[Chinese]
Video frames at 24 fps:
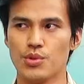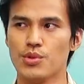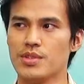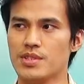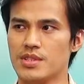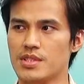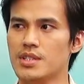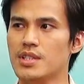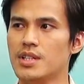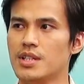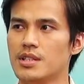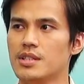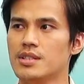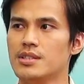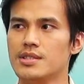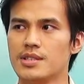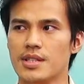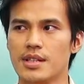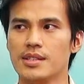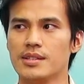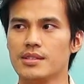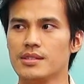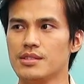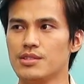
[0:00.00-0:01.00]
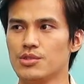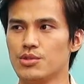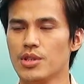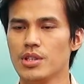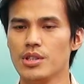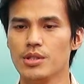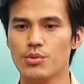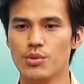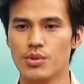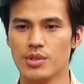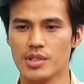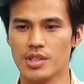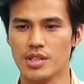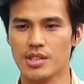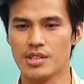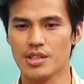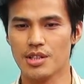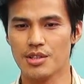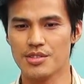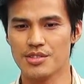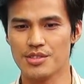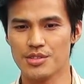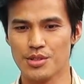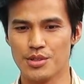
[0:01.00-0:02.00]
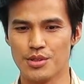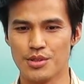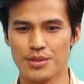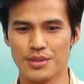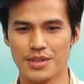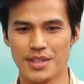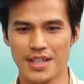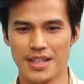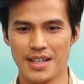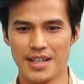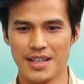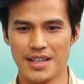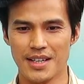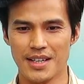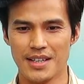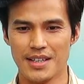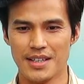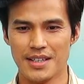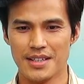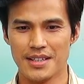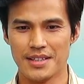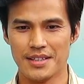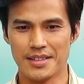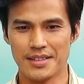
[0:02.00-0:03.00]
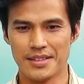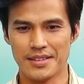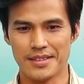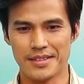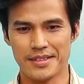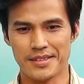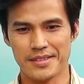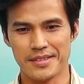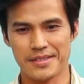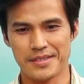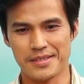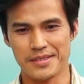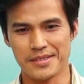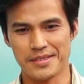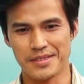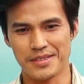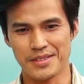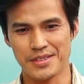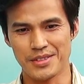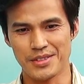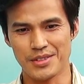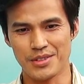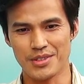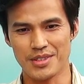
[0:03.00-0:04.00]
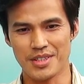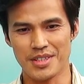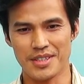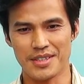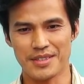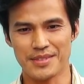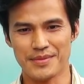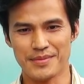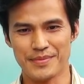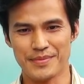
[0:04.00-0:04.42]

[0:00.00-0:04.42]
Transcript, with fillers: 作之类的这样子，所以我听到之后，呃，有点